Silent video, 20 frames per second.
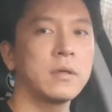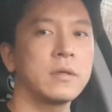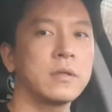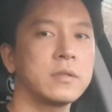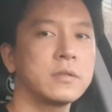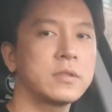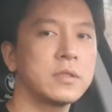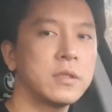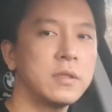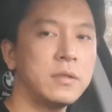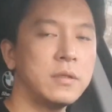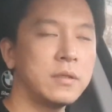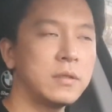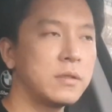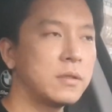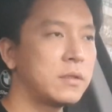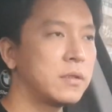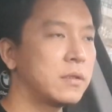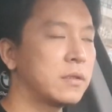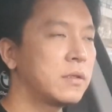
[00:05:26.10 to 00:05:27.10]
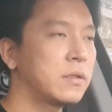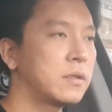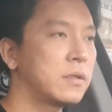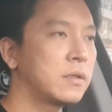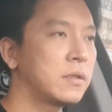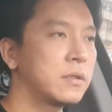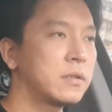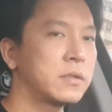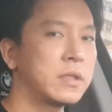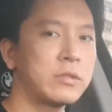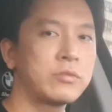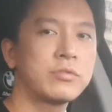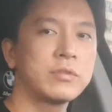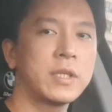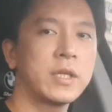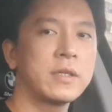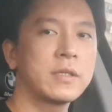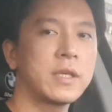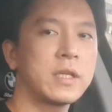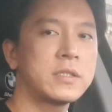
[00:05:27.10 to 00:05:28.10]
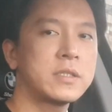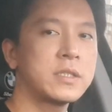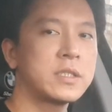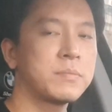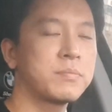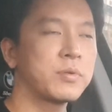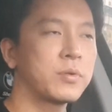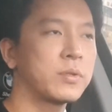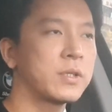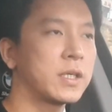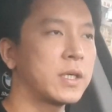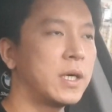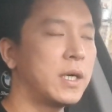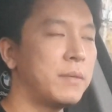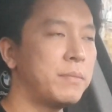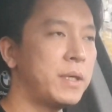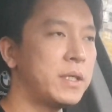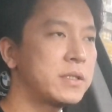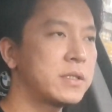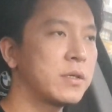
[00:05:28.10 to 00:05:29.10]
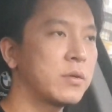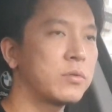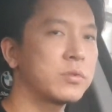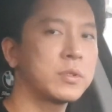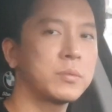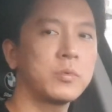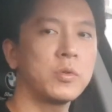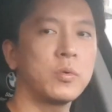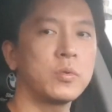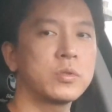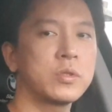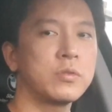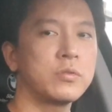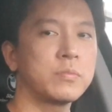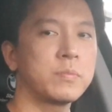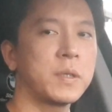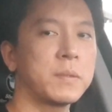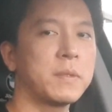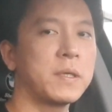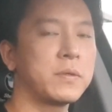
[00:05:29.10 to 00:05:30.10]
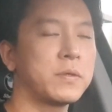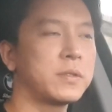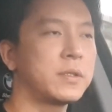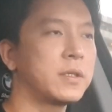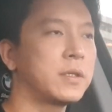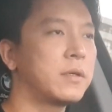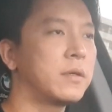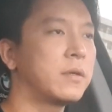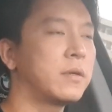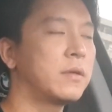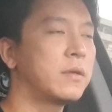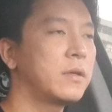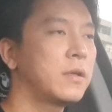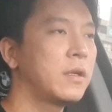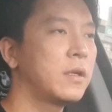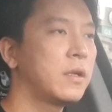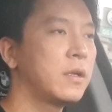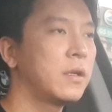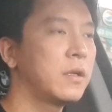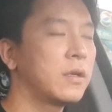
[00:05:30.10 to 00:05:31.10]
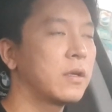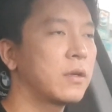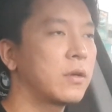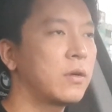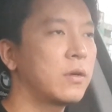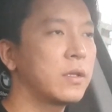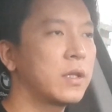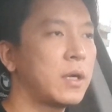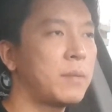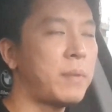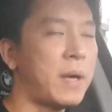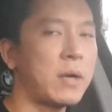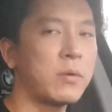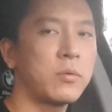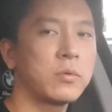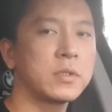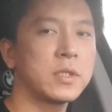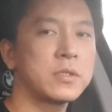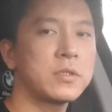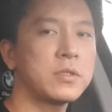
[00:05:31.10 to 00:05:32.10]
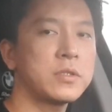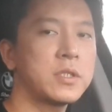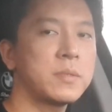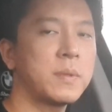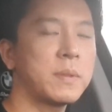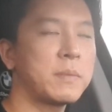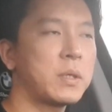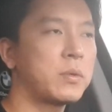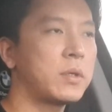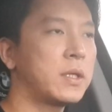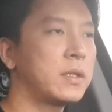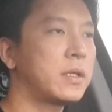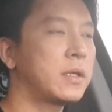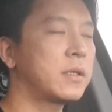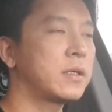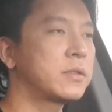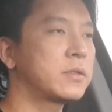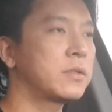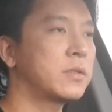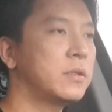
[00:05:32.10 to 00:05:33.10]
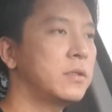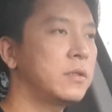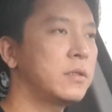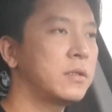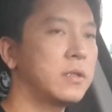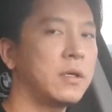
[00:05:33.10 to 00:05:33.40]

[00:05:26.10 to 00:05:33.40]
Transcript: 그쵸? 대출되는게 70%니까 87에 56 5,600만 원이에요. 거기다가 방공제 1,700만 원 한다 그랬죠?